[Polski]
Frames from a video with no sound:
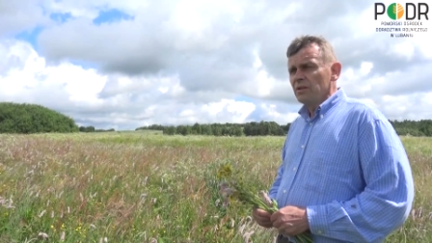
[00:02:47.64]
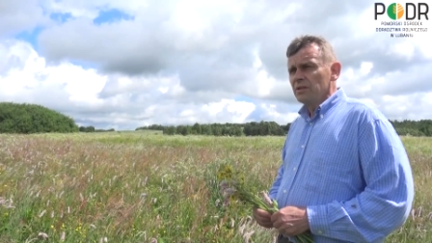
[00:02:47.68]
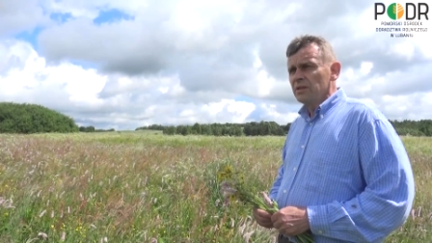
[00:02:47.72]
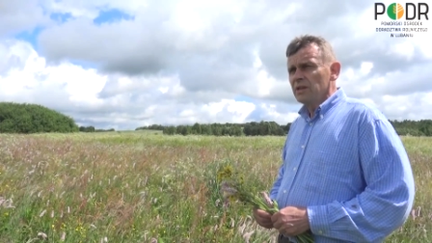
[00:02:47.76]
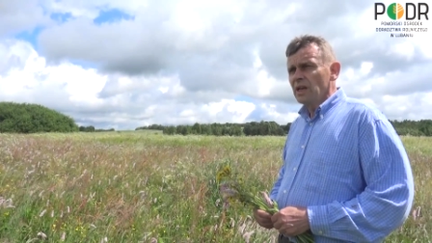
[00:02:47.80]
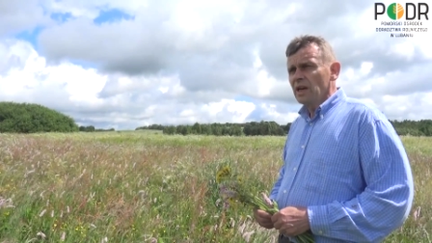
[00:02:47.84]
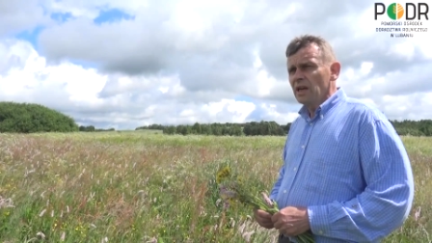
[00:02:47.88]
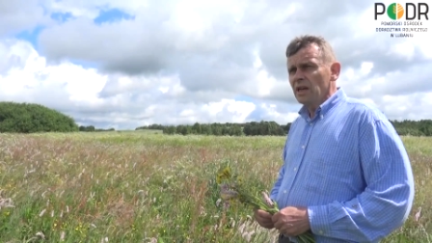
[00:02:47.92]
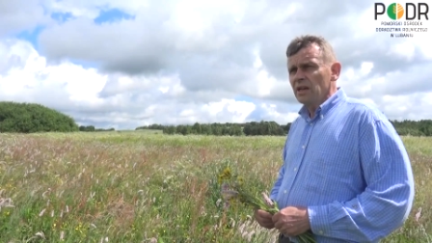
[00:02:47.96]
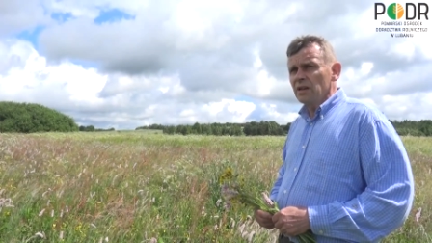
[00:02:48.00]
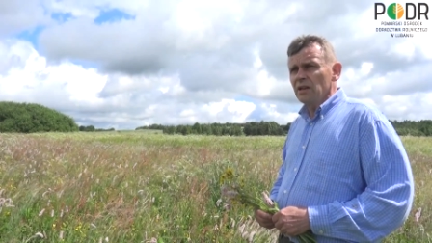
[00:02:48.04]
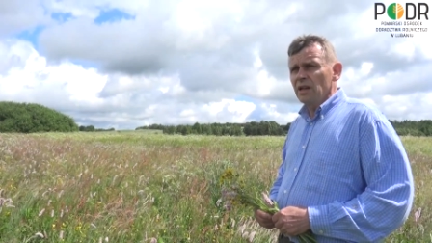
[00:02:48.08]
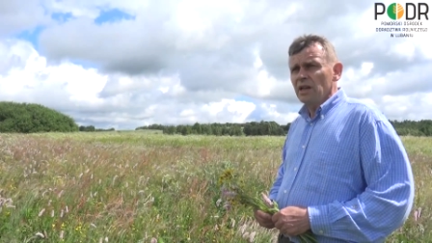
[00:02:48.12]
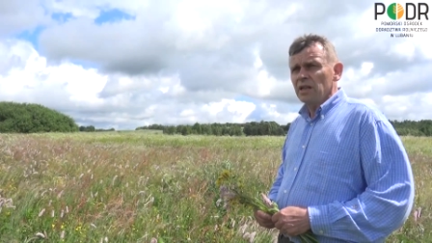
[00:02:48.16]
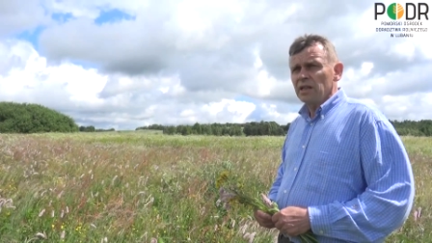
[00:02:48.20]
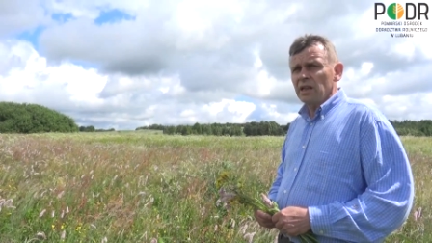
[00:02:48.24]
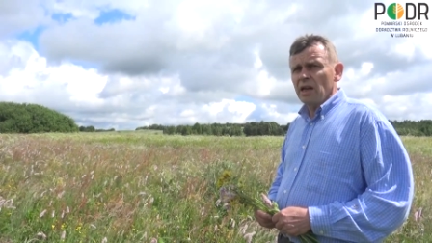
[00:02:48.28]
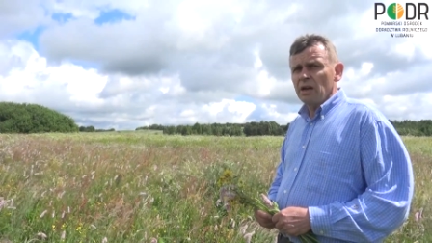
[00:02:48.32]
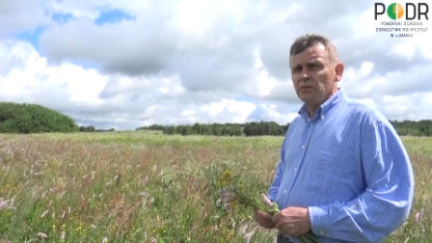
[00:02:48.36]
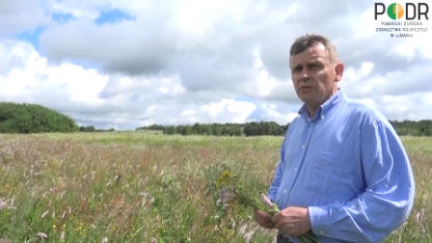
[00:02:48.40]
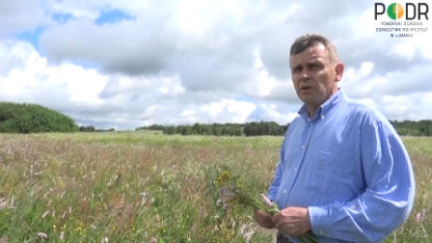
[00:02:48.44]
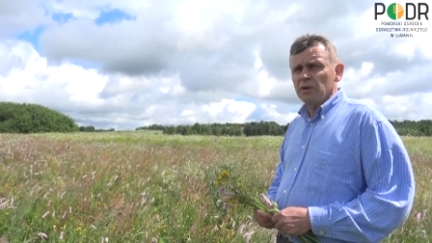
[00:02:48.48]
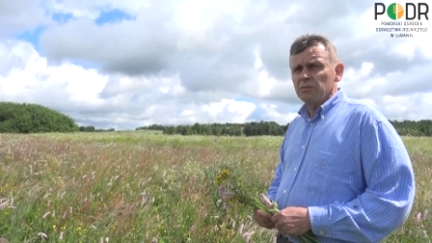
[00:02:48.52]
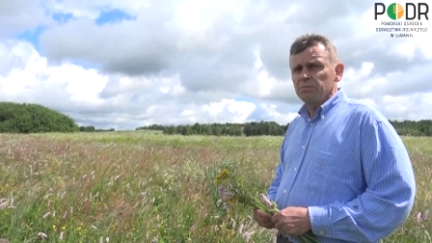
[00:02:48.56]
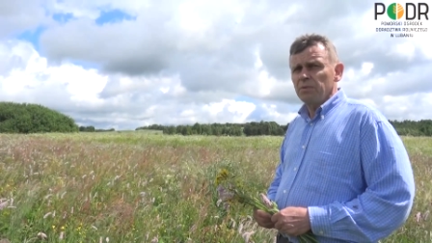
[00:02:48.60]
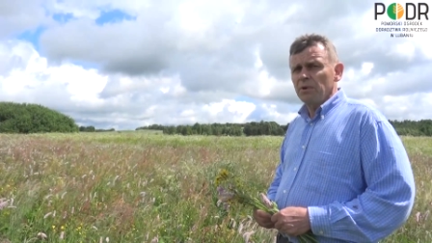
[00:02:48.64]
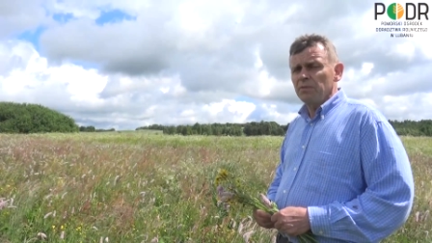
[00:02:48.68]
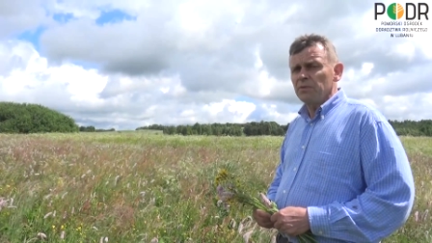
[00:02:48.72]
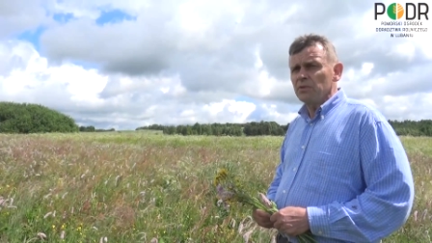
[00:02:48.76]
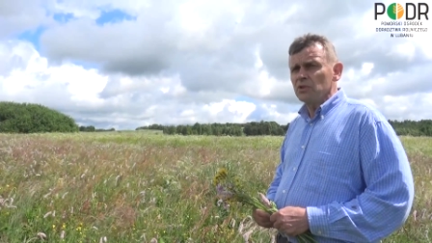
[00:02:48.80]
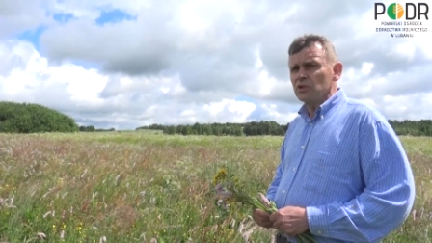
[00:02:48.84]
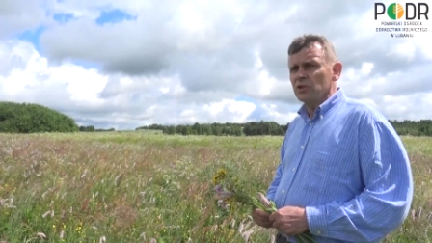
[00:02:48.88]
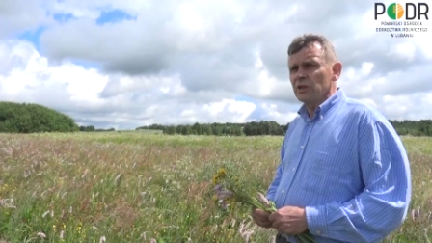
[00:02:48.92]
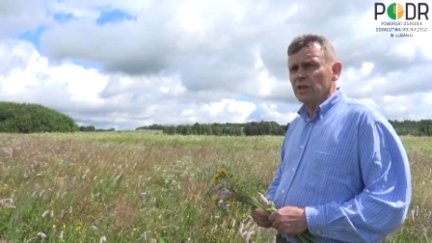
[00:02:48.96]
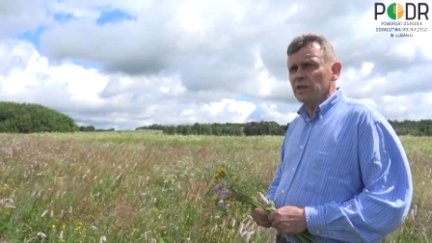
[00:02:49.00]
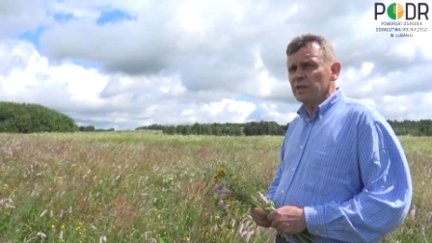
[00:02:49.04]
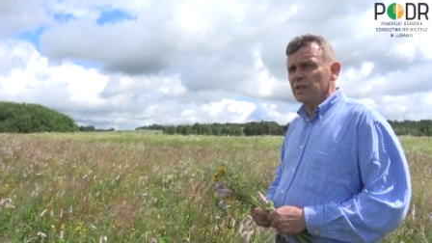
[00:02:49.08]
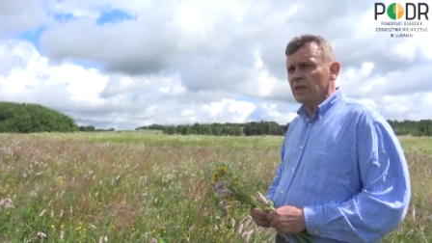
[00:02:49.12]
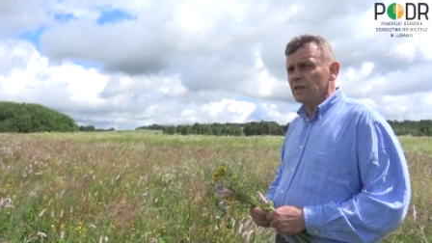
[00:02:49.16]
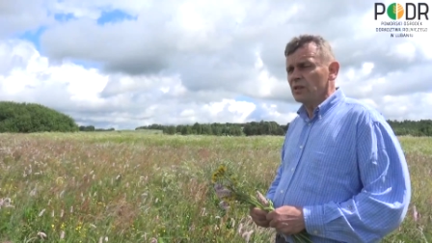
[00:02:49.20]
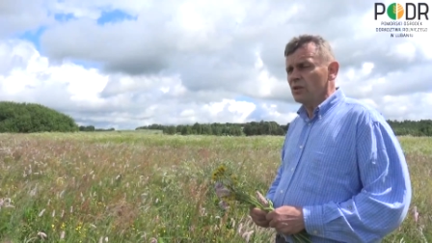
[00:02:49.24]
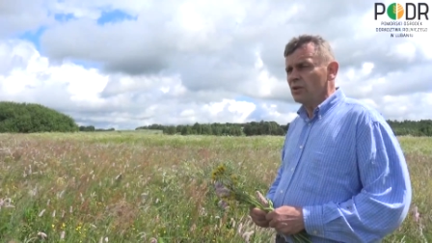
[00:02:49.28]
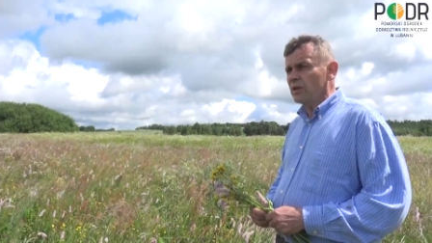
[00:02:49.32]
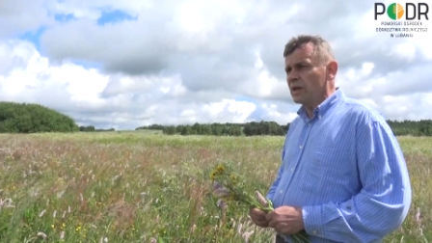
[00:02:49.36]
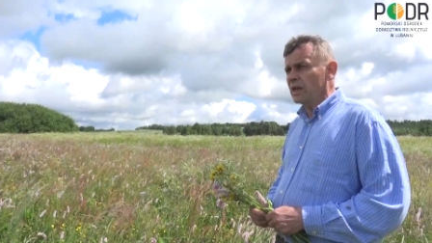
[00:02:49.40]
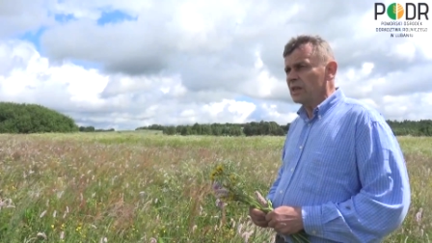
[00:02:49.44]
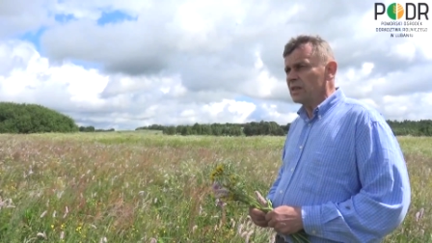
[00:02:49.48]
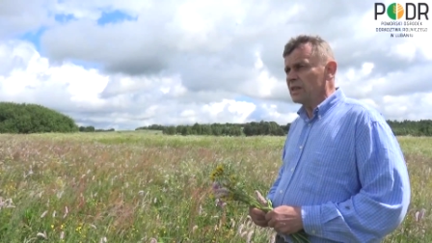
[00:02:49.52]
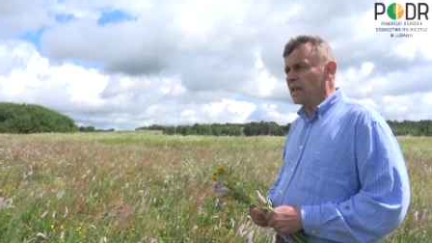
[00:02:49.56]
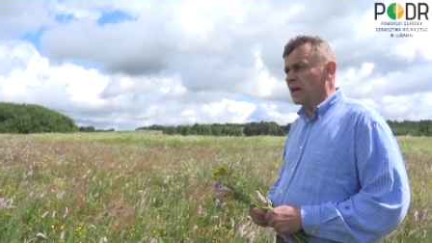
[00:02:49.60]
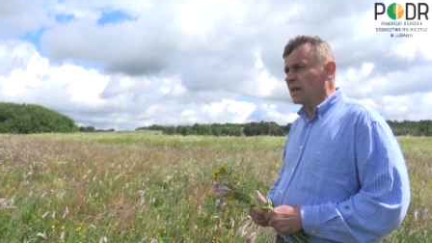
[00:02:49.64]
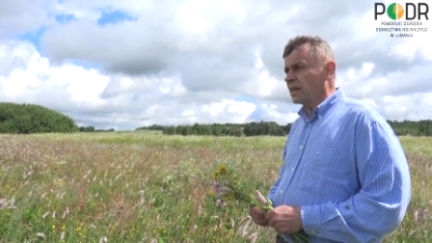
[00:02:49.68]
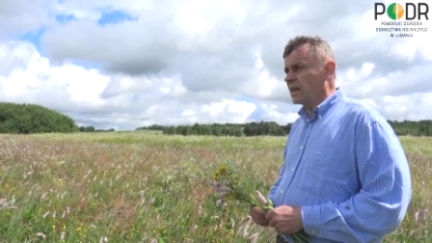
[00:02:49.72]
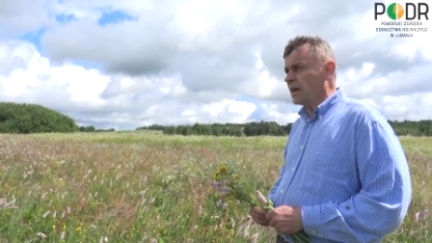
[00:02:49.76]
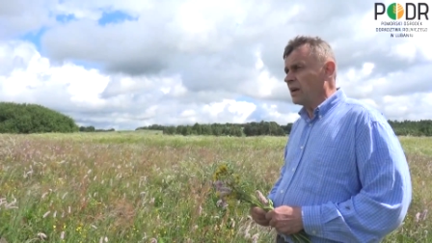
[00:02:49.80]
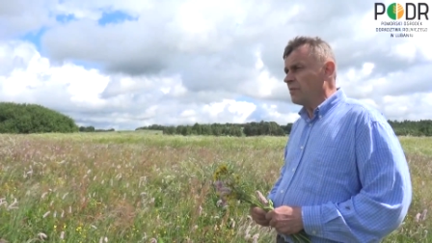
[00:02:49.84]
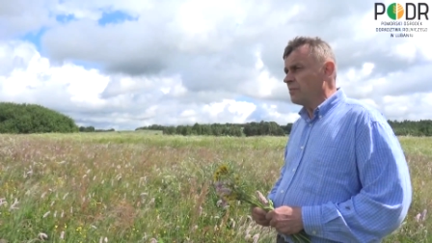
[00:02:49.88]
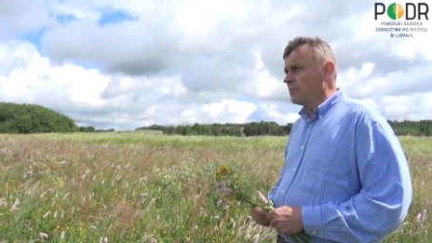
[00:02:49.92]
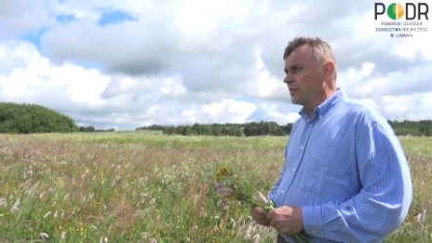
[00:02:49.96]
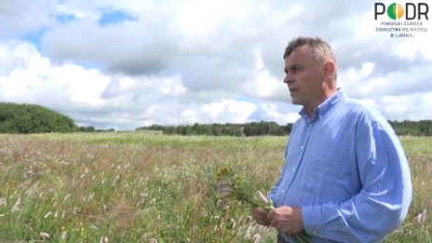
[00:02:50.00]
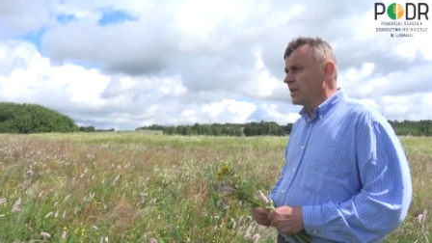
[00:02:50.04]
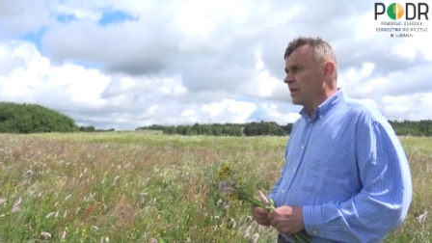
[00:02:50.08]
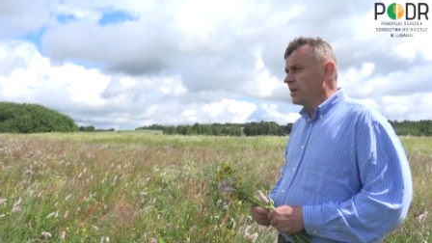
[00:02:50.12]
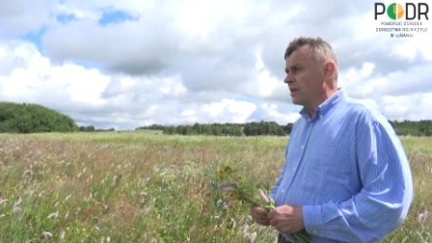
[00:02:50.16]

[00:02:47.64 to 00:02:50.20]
na arawach powyżej 1 hektara.